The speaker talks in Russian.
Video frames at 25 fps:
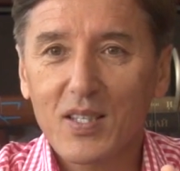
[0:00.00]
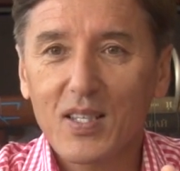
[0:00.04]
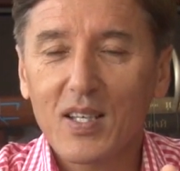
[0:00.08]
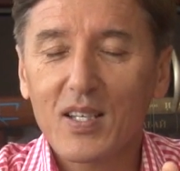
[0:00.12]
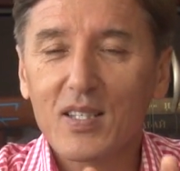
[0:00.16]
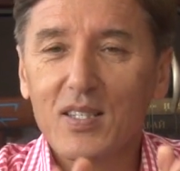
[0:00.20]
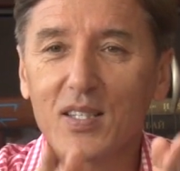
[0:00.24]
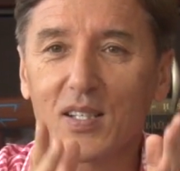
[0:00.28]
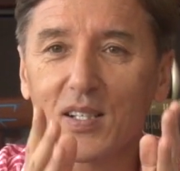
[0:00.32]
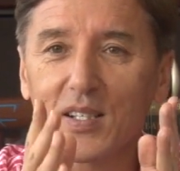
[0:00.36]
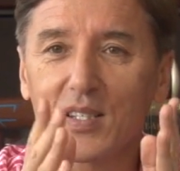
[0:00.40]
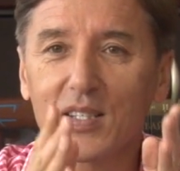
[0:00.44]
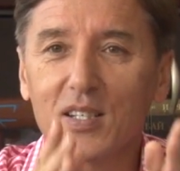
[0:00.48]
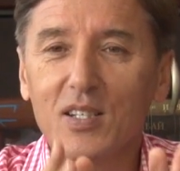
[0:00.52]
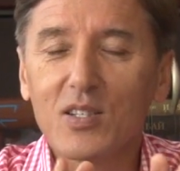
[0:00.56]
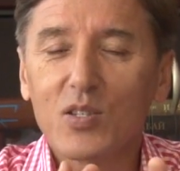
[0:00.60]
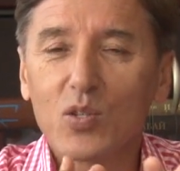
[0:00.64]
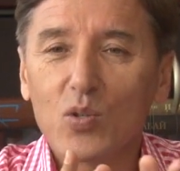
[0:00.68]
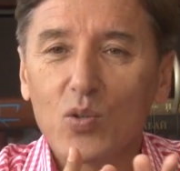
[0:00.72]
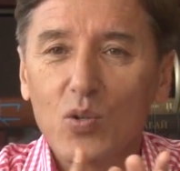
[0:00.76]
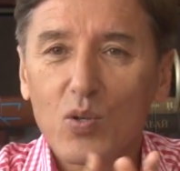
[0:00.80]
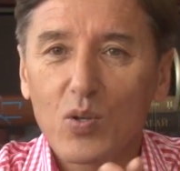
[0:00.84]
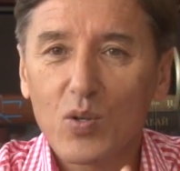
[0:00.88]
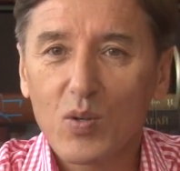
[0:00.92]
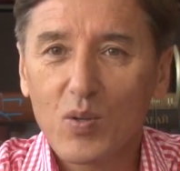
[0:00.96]
Я сел за
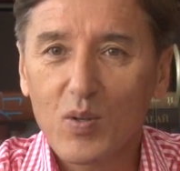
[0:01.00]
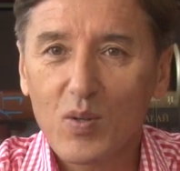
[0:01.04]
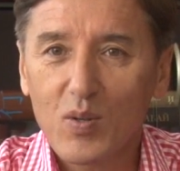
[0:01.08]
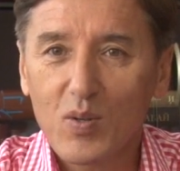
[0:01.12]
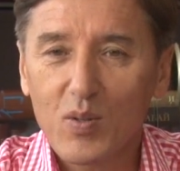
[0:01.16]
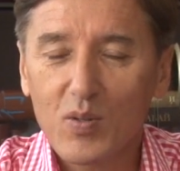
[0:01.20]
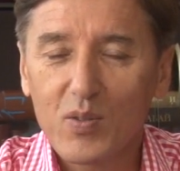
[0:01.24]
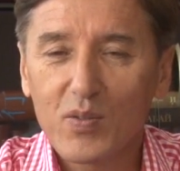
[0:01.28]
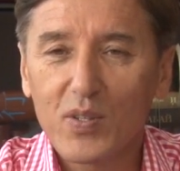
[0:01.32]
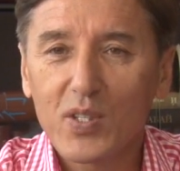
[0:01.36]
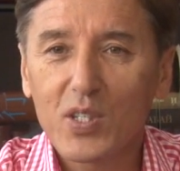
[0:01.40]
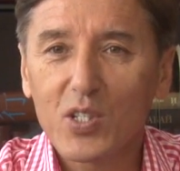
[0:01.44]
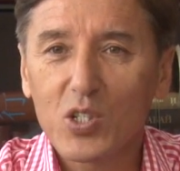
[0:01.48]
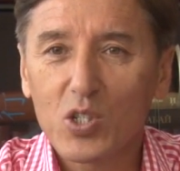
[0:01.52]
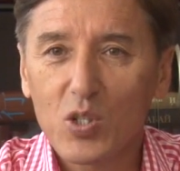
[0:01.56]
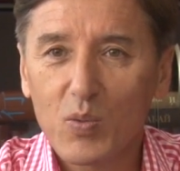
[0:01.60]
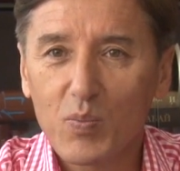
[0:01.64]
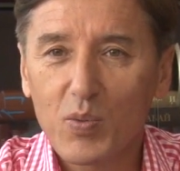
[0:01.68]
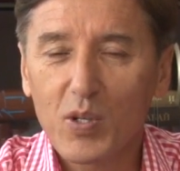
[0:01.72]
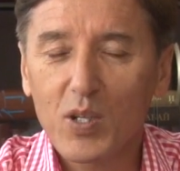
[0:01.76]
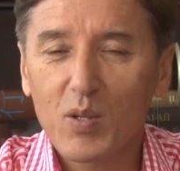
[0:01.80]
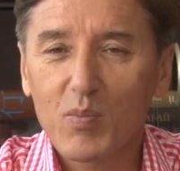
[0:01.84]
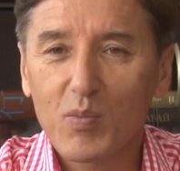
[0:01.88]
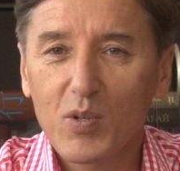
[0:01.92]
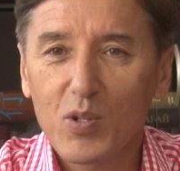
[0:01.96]
нее в
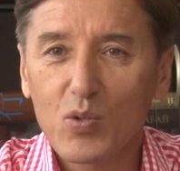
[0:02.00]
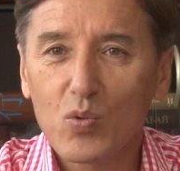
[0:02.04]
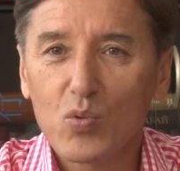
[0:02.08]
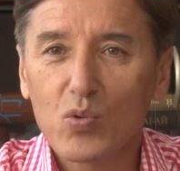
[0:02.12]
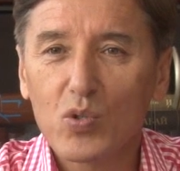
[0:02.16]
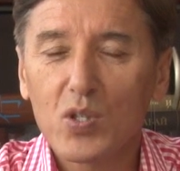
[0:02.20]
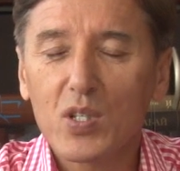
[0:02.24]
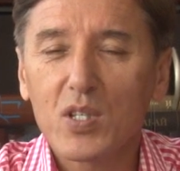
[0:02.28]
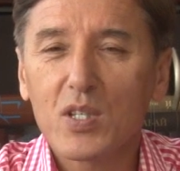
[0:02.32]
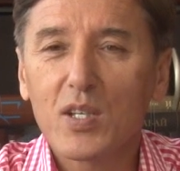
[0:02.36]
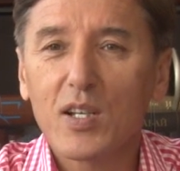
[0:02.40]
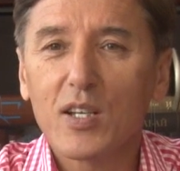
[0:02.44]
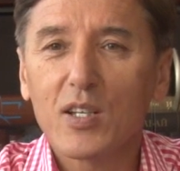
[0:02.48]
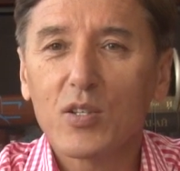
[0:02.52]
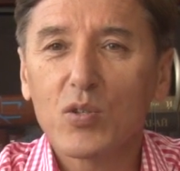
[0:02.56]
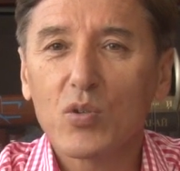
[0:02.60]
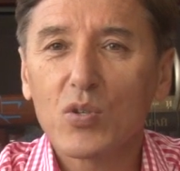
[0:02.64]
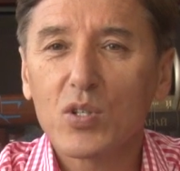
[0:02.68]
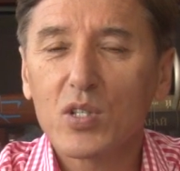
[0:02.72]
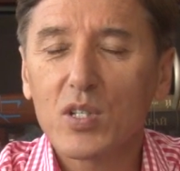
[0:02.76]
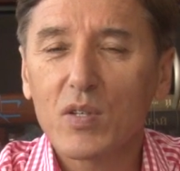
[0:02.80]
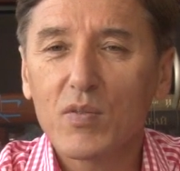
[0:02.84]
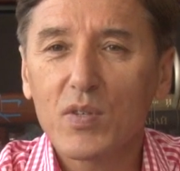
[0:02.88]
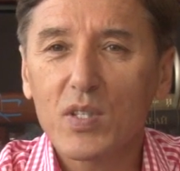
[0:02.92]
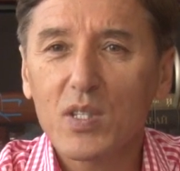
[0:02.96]
2001 году, к десятилетию
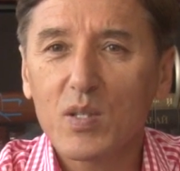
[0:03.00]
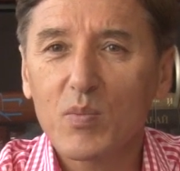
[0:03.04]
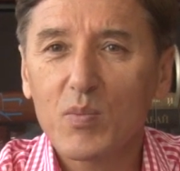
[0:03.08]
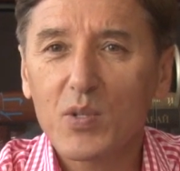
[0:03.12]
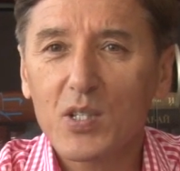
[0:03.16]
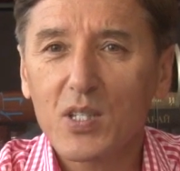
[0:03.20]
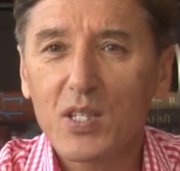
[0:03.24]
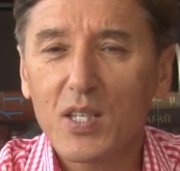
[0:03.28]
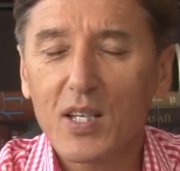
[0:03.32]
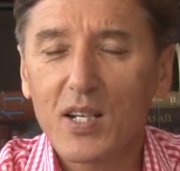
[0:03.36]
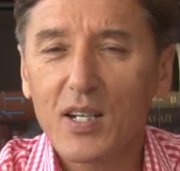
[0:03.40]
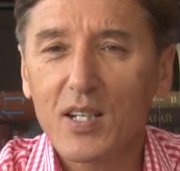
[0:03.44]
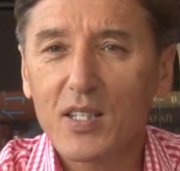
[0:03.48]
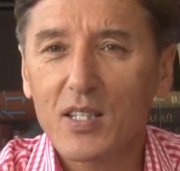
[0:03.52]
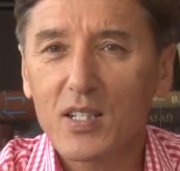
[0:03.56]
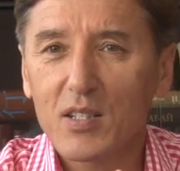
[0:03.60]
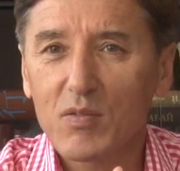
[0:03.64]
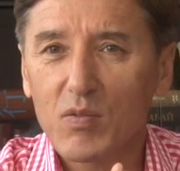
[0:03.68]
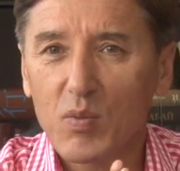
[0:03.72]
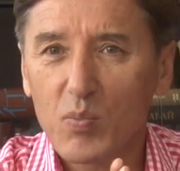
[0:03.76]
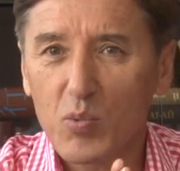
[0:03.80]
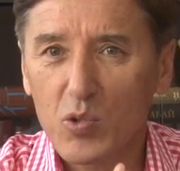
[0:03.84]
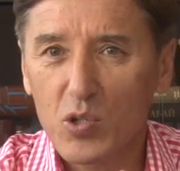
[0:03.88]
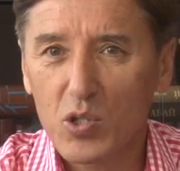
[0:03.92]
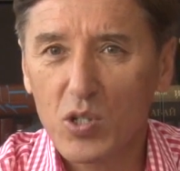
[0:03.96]
независимости, я хотел
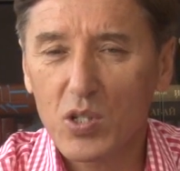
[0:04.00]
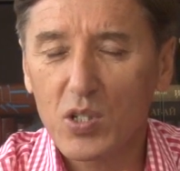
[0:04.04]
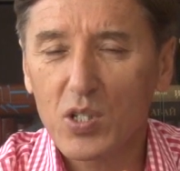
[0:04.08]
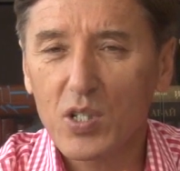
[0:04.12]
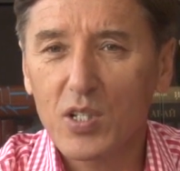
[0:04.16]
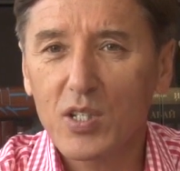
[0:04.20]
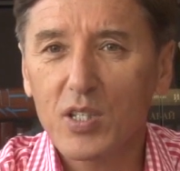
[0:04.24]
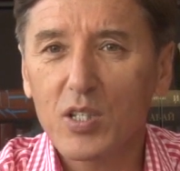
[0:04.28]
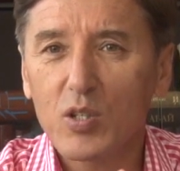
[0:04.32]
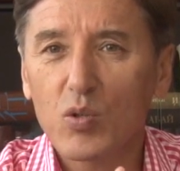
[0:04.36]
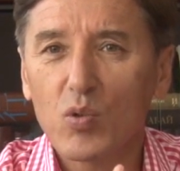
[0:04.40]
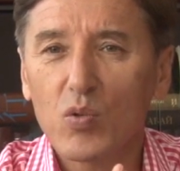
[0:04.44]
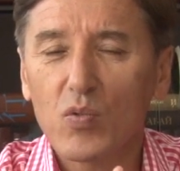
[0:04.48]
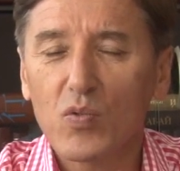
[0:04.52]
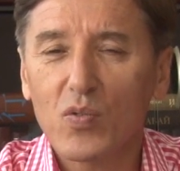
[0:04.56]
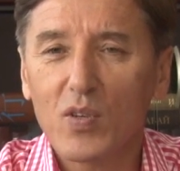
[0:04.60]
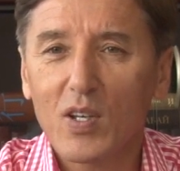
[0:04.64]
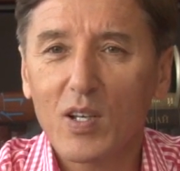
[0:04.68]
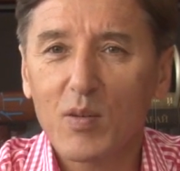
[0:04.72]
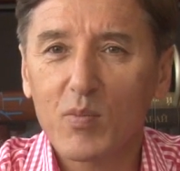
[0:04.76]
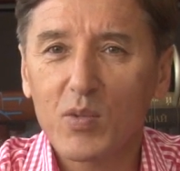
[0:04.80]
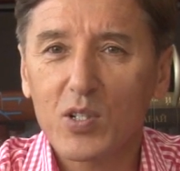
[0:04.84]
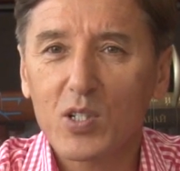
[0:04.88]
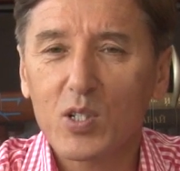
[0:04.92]
выпустить и книгу, и фильм.